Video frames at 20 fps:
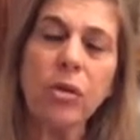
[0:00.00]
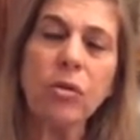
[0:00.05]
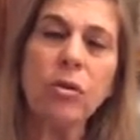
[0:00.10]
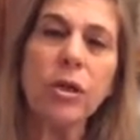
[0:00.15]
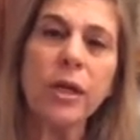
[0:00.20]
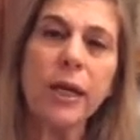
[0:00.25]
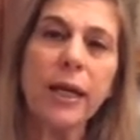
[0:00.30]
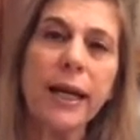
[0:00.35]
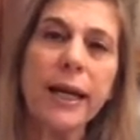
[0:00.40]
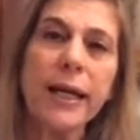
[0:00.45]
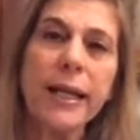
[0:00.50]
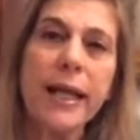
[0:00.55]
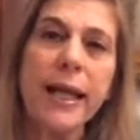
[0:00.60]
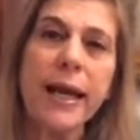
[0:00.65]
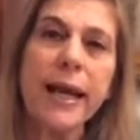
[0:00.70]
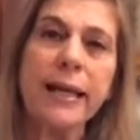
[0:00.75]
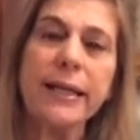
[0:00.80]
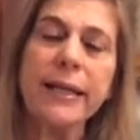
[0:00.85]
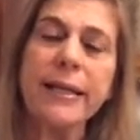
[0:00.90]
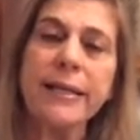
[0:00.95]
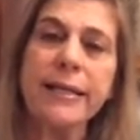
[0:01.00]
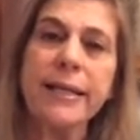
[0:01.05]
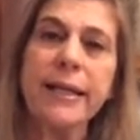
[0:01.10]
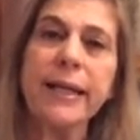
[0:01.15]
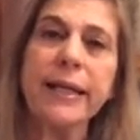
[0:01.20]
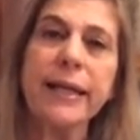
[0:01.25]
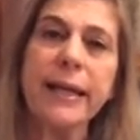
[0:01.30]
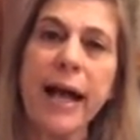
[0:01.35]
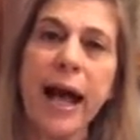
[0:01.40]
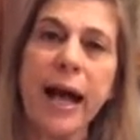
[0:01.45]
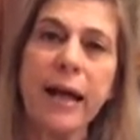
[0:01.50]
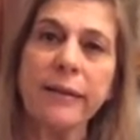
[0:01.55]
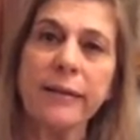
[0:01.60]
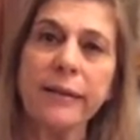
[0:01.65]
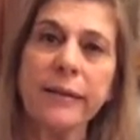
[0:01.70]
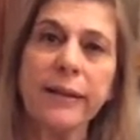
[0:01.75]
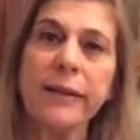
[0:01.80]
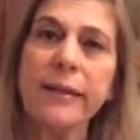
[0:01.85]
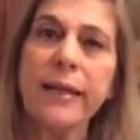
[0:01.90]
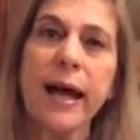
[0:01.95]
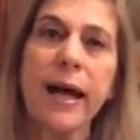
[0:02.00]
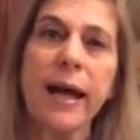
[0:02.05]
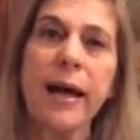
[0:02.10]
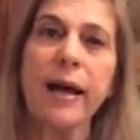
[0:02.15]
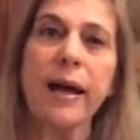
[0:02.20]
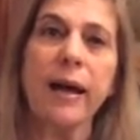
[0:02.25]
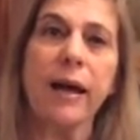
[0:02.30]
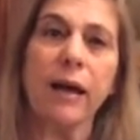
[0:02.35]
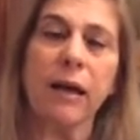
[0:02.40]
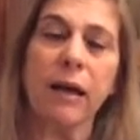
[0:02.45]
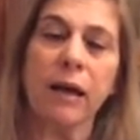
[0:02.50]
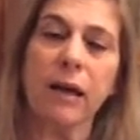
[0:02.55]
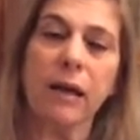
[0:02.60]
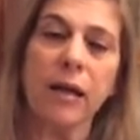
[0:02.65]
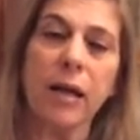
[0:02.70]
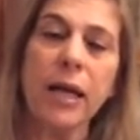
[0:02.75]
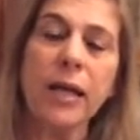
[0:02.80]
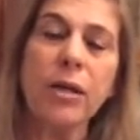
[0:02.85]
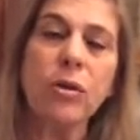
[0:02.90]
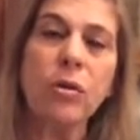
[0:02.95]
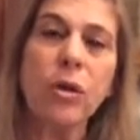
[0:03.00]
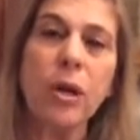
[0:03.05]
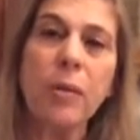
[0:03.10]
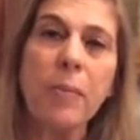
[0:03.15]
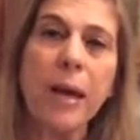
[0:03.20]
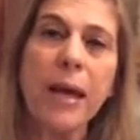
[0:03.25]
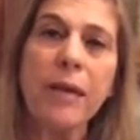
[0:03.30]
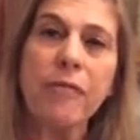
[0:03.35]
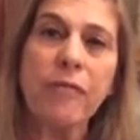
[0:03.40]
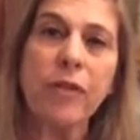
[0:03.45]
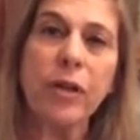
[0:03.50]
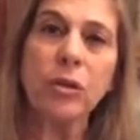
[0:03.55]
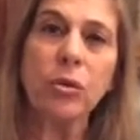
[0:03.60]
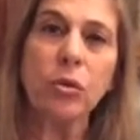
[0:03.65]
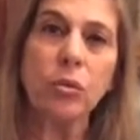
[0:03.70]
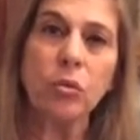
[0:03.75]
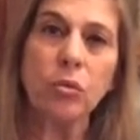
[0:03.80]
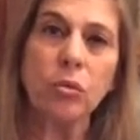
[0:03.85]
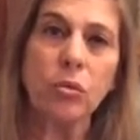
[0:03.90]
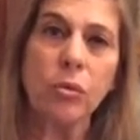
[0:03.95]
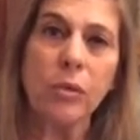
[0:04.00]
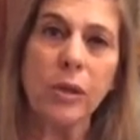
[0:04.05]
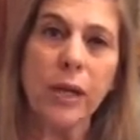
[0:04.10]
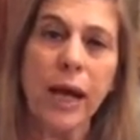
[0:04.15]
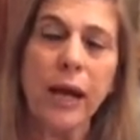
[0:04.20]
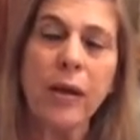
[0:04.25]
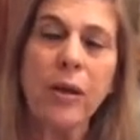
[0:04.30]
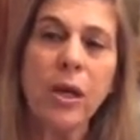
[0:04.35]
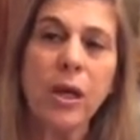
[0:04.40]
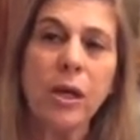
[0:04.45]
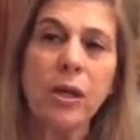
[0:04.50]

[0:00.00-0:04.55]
non credere a chi si ricandida e non ha mai fatto nulla,